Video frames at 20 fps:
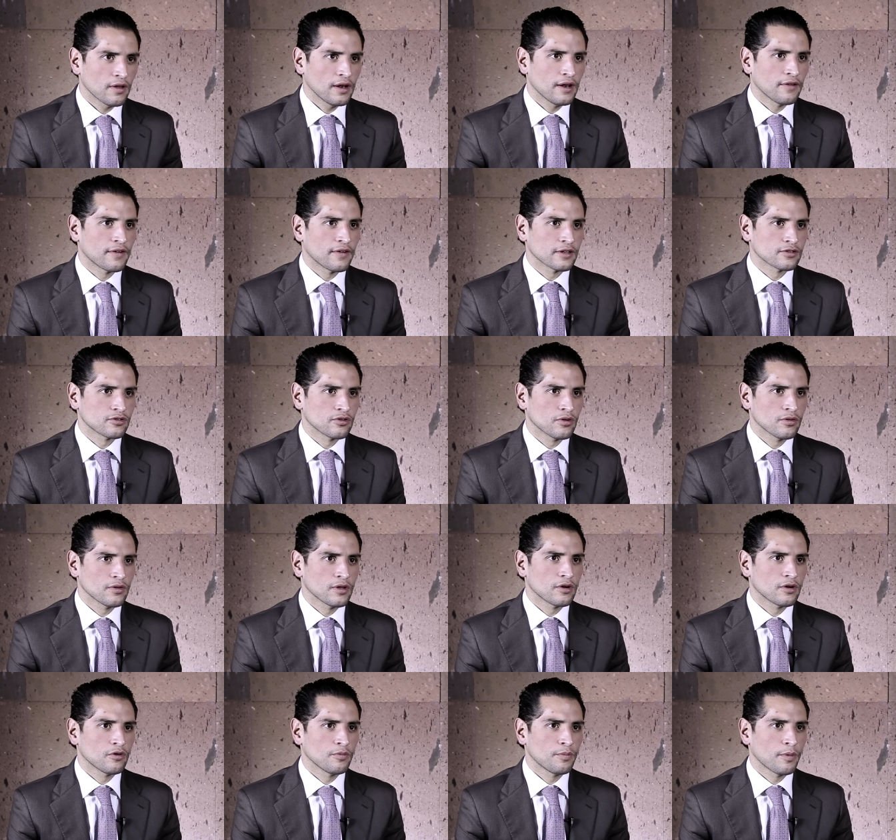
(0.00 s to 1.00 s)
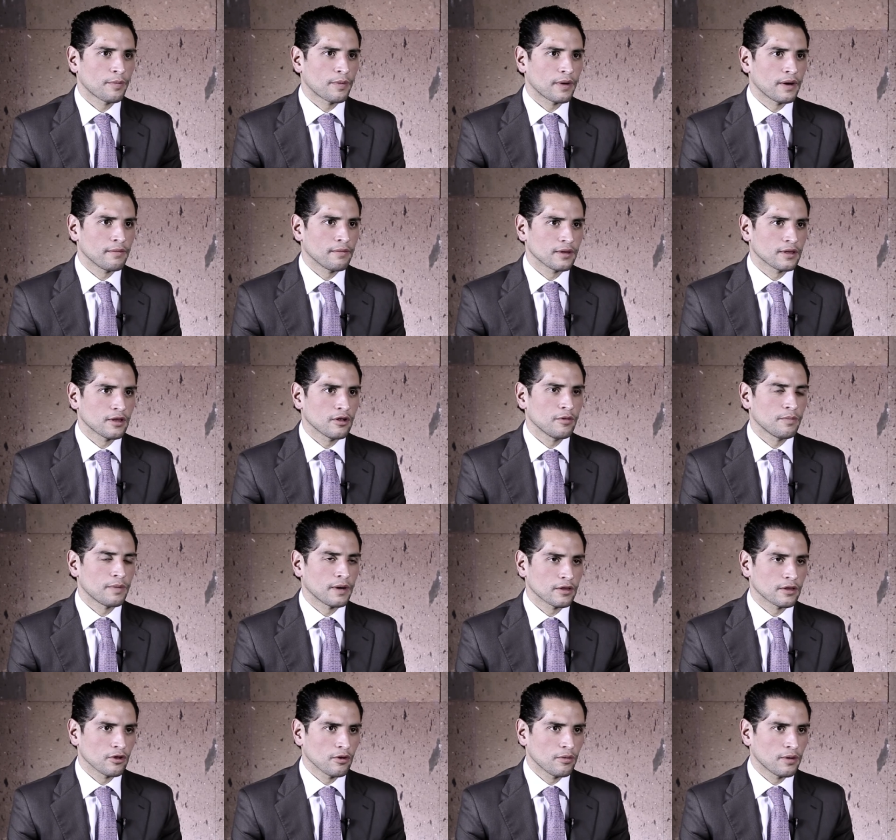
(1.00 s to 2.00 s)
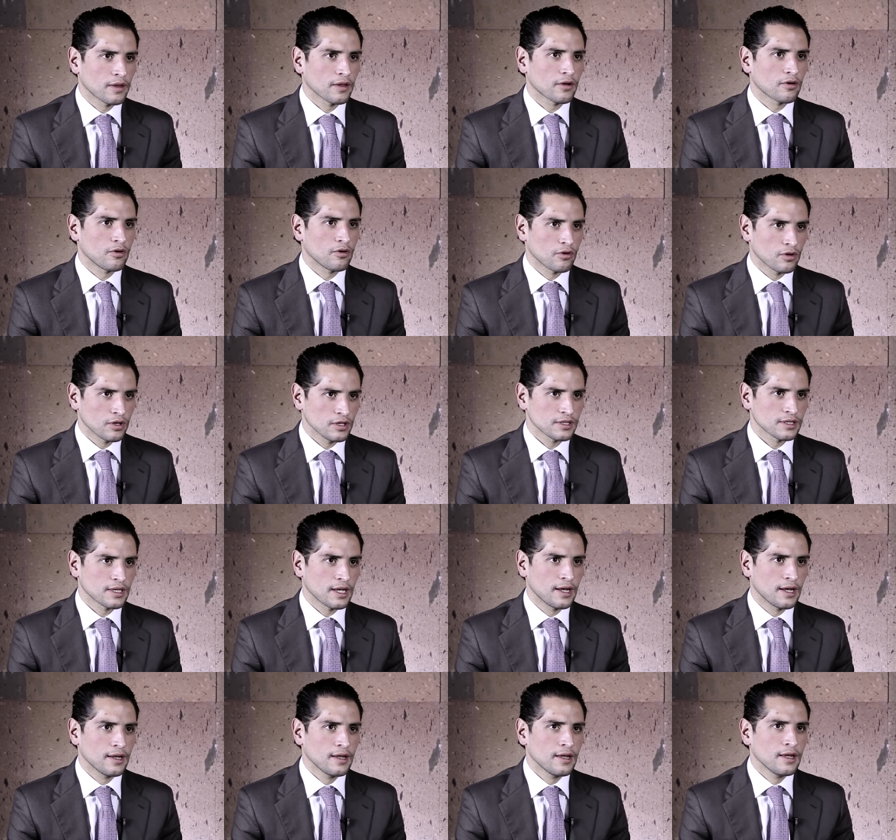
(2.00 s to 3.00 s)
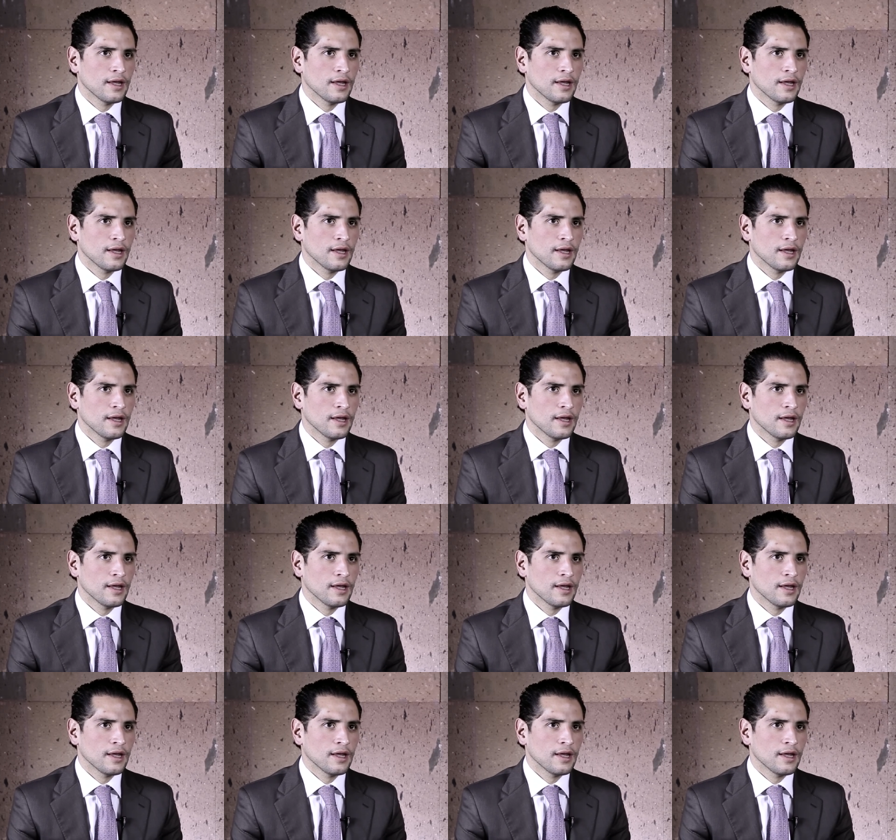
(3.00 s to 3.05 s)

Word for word: de la fracción del Grupo Parlamentario del Partido Verde Ecologista.